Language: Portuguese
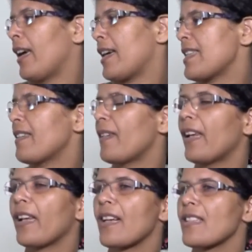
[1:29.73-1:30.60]
assim,
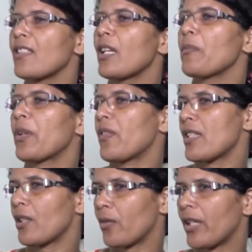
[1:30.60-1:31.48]
nem gás tem para
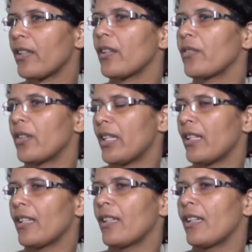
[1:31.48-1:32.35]
fazer curativo, né?